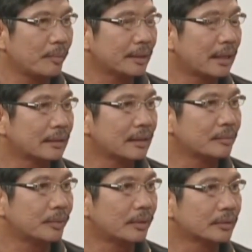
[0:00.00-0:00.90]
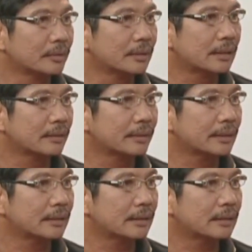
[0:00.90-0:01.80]
Opo, may dadalhin po ako doon na,
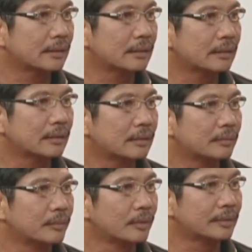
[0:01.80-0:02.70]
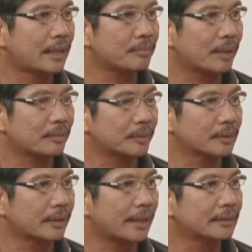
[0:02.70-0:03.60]
kone, ano na
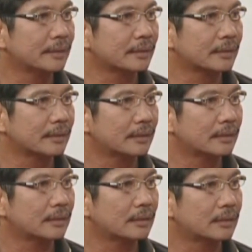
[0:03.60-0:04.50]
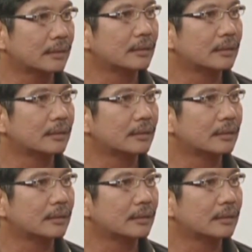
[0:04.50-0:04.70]
multi-purpose grinder. Uh,